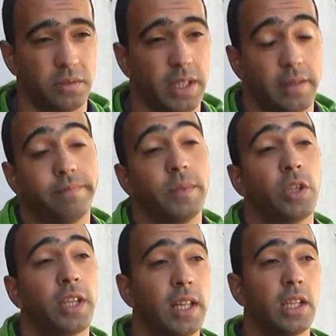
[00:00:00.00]
o sea,
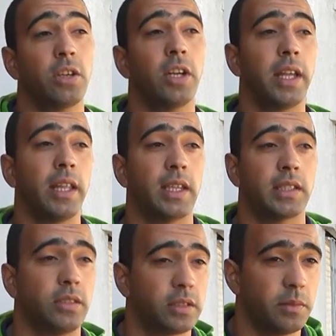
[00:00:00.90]
no está dentro de la idea,
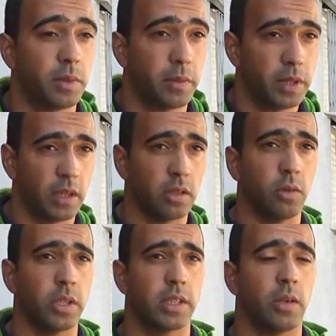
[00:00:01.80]
sino simplemente que los
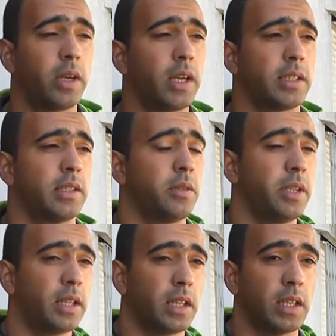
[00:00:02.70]
gurises juegan, se
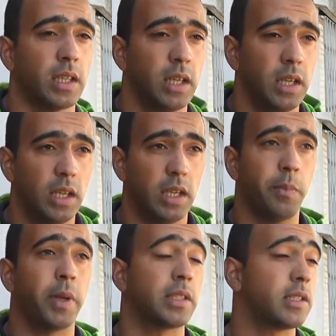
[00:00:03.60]
diviertan y,
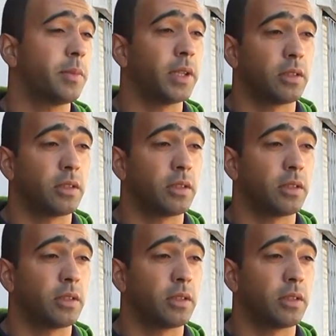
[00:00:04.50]
y participen